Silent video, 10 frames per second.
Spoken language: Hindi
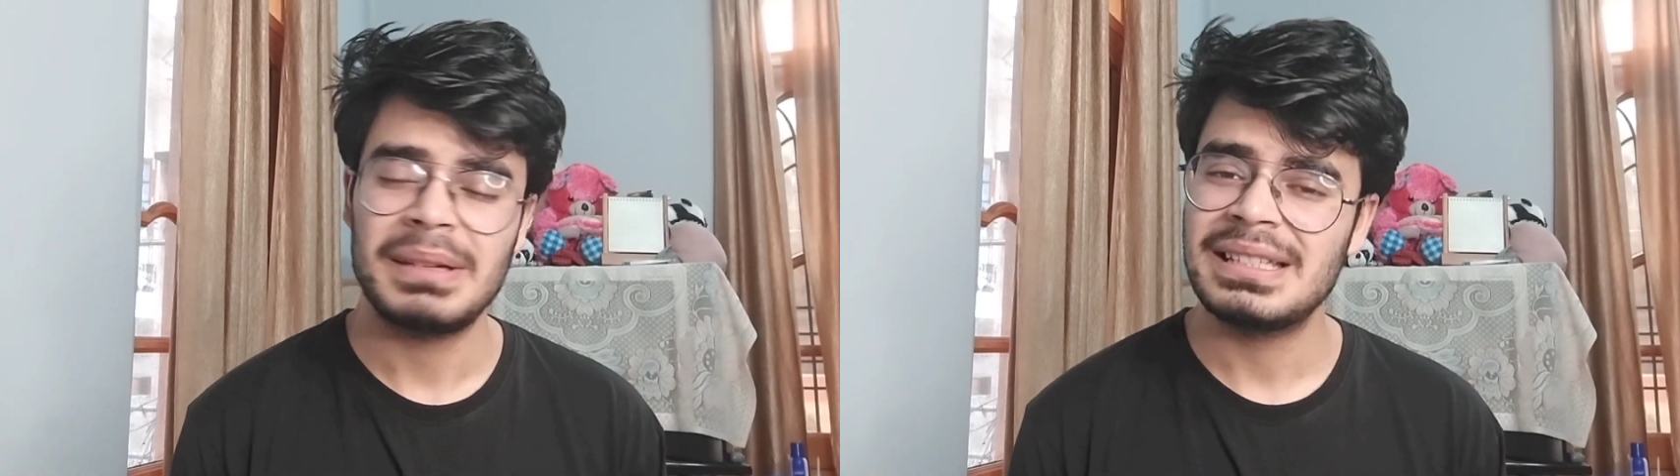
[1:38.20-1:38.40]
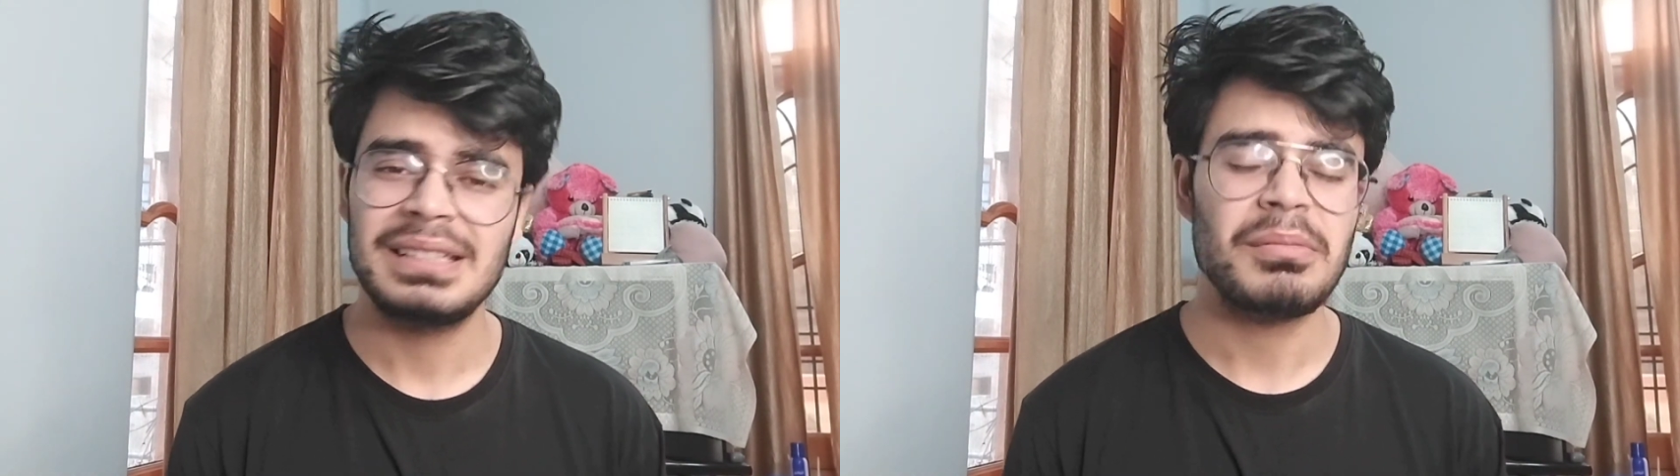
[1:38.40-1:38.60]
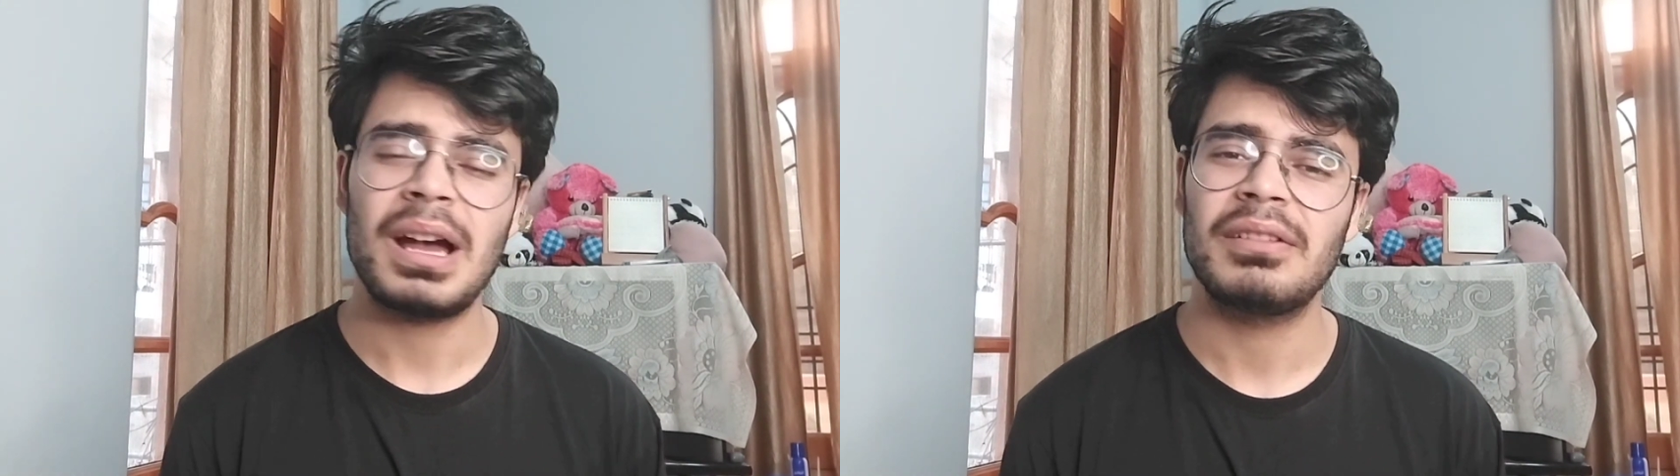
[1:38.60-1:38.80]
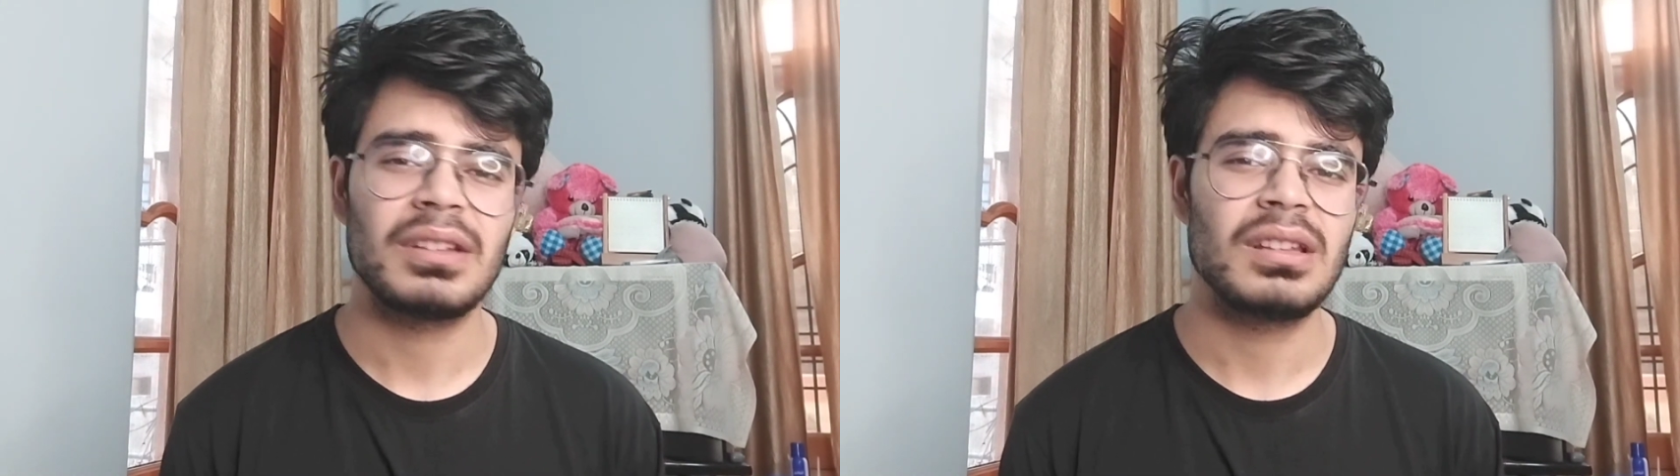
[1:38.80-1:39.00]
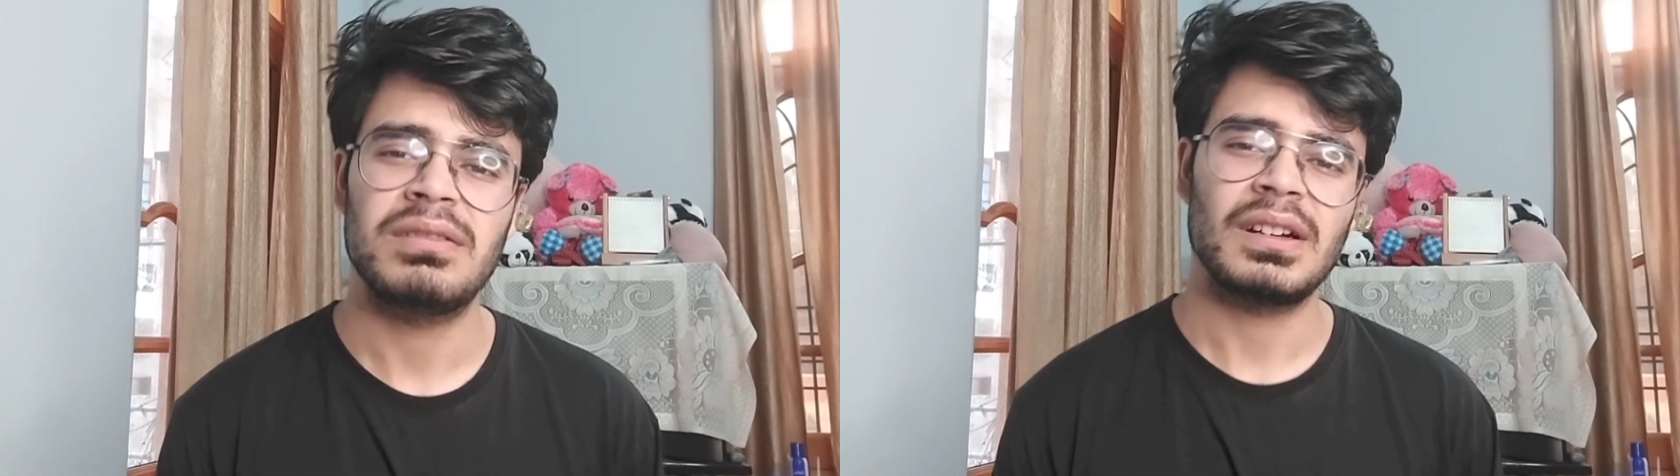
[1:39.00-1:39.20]
मेसी भाई
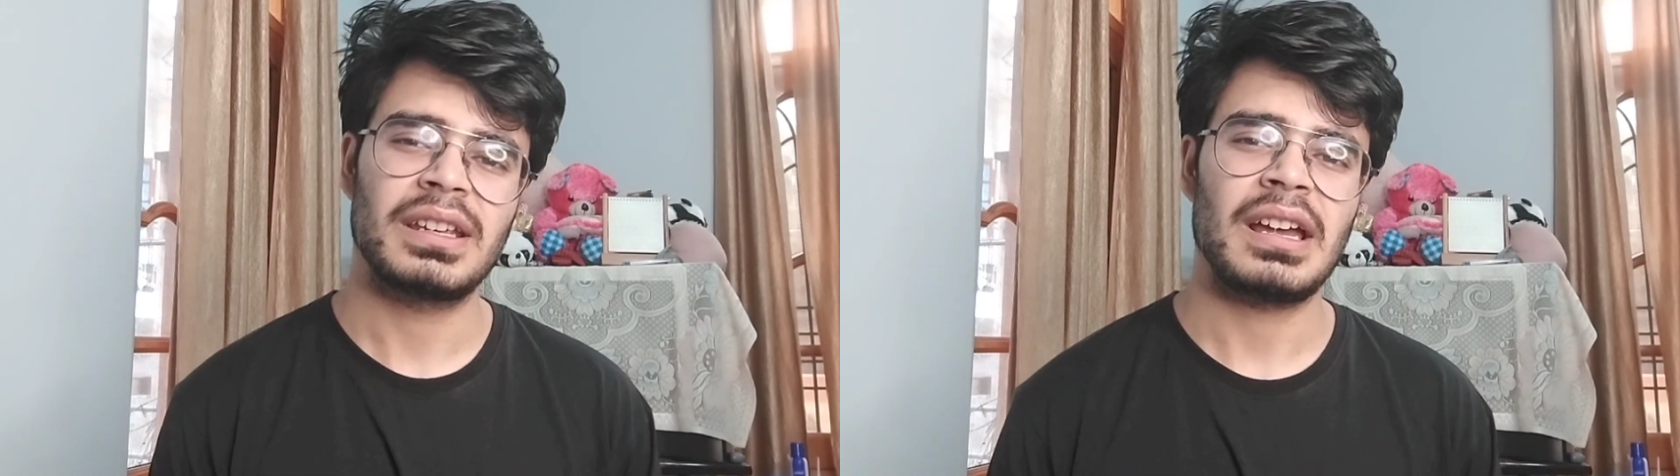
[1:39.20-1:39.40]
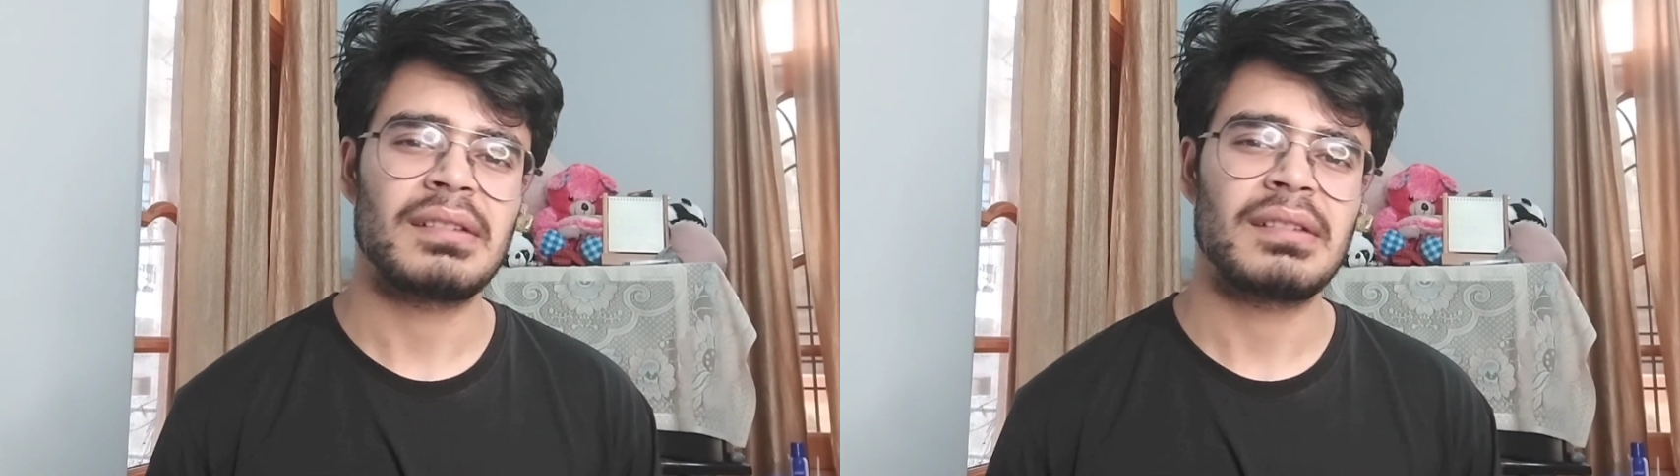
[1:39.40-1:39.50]
वद द फक